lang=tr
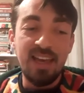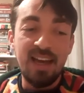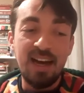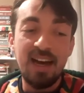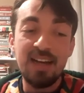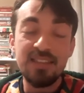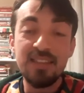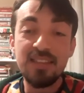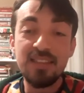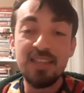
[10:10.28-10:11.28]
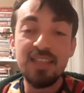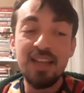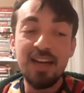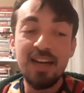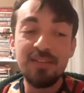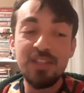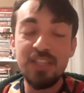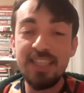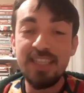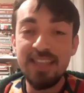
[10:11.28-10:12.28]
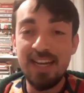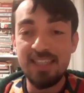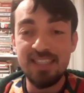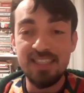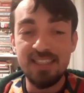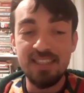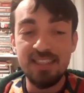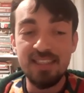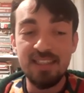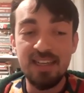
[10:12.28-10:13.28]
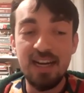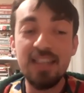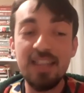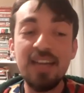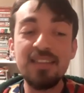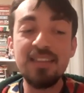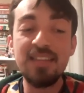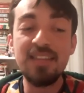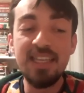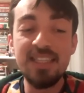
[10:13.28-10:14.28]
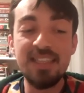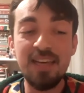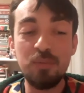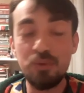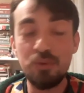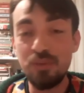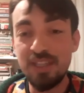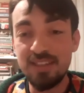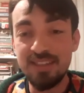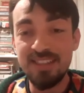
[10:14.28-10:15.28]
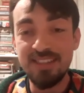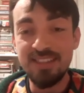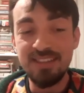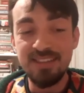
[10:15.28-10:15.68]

Artık sayılar ve şekiller anahtarı değilse bütün yaratıkların,